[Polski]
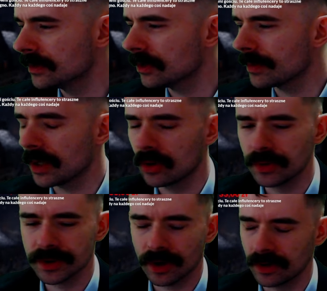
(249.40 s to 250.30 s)
No dobra, o
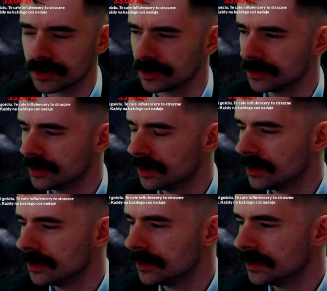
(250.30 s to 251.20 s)
chuj ci chodzi.
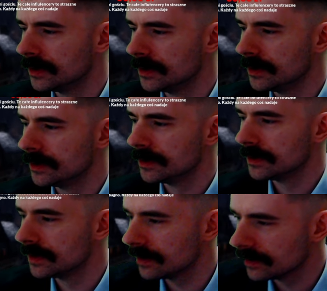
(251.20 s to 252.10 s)

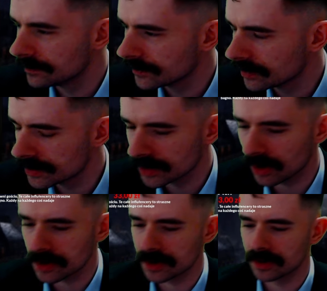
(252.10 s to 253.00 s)
No, o chuj ci
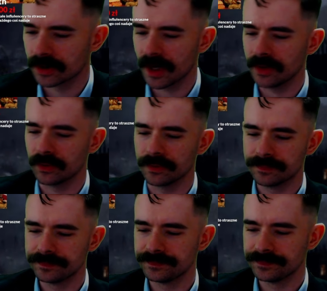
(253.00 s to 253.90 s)
chodzi, ty
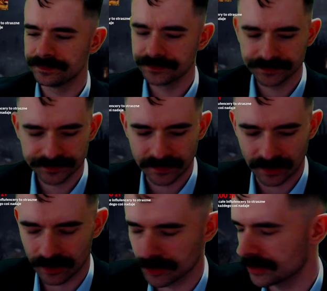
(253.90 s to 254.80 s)
trenuj.
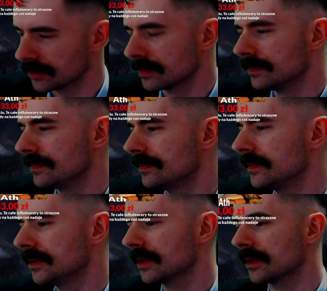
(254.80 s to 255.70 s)
Gościu.
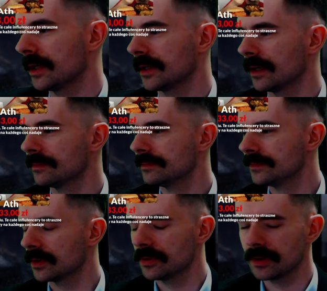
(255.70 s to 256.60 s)
Cięgnejta.
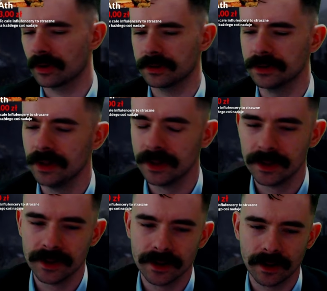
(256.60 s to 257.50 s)
No chuj ci chodzi.
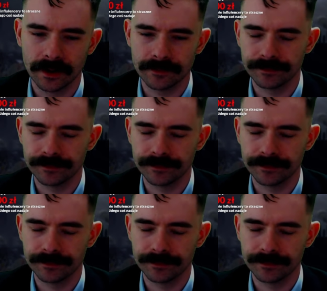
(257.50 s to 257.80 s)
E,